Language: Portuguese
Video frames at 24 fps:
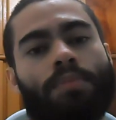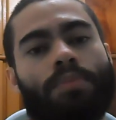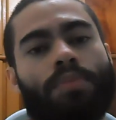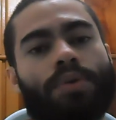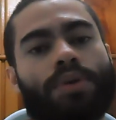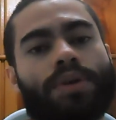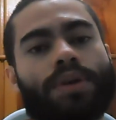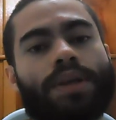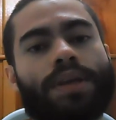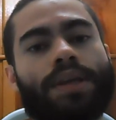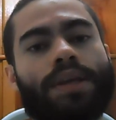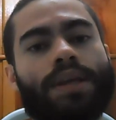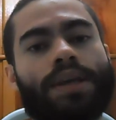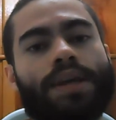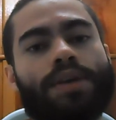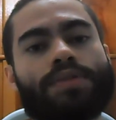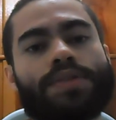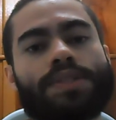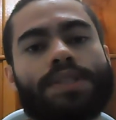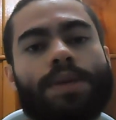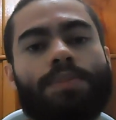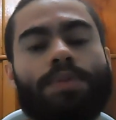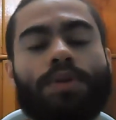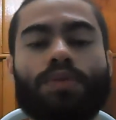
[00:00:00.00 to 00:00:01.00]
porque
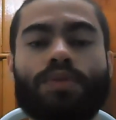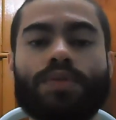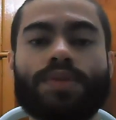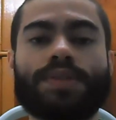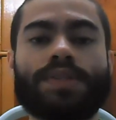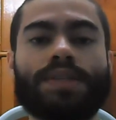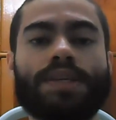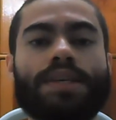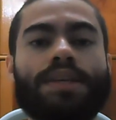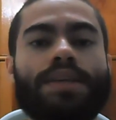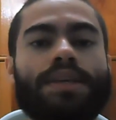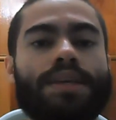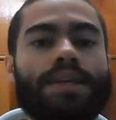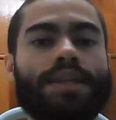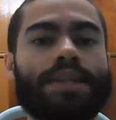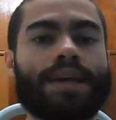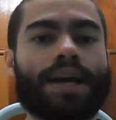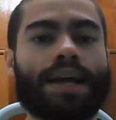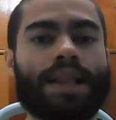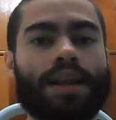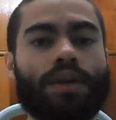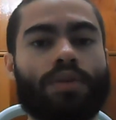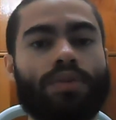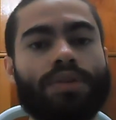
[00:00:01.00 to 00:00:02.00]
eu sempre consegui,
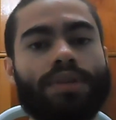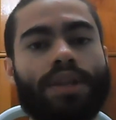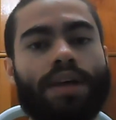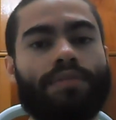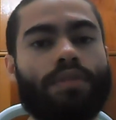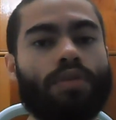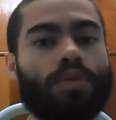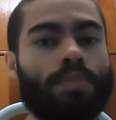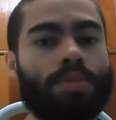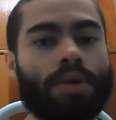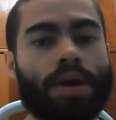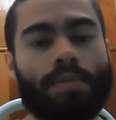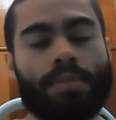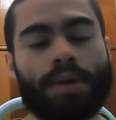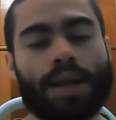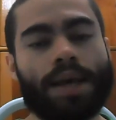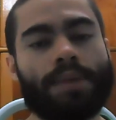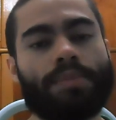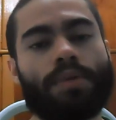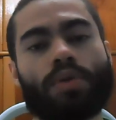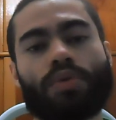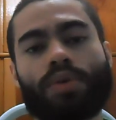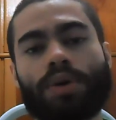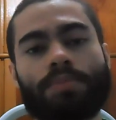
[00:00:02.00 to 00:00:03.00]
né, galera, quando dava algum
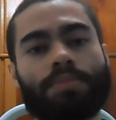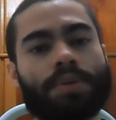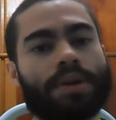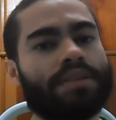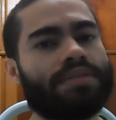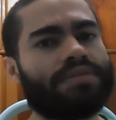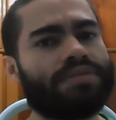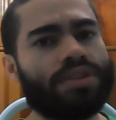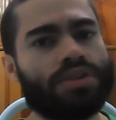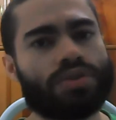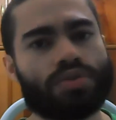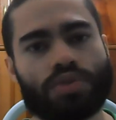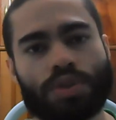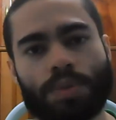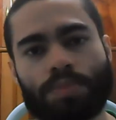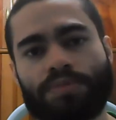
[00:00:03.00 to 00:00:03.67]
problema, algum imprevisto,